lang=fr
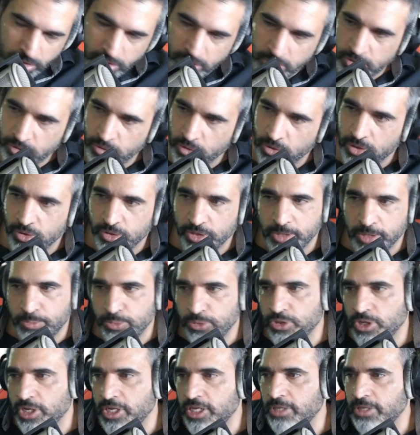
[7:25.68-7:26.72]
Donc on n'est plus
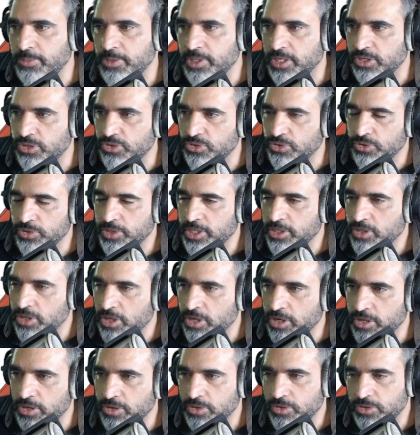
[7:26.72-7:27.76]
dans l'élimination, on est
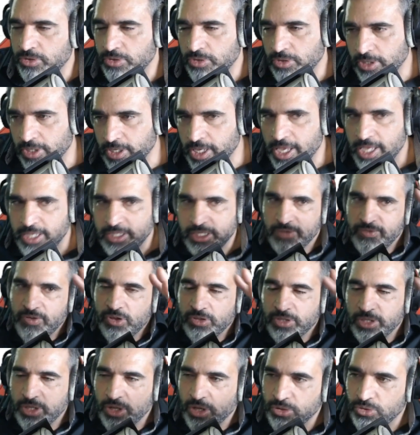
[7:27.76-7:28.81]
dans qui est-ce qui va
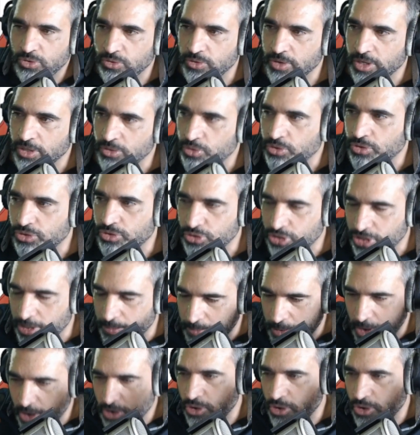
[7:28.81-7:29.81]
rentrer dans le tournoi. Donc, j'ai pas encore